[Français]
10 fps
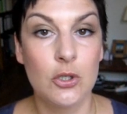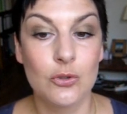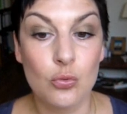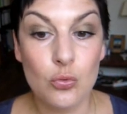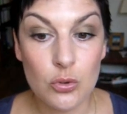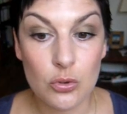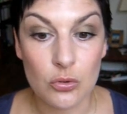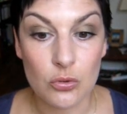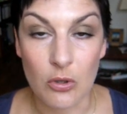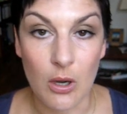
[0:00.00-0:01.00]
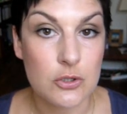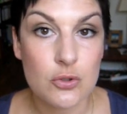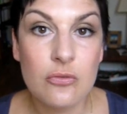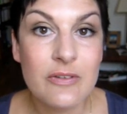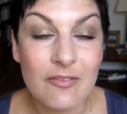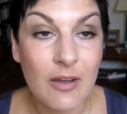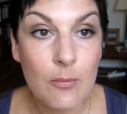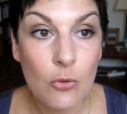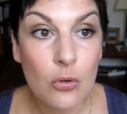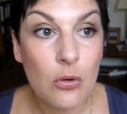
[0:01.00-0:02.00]
Donc euh, voilà, je trouve que c'est
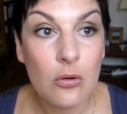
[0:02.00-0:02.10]
vraiment,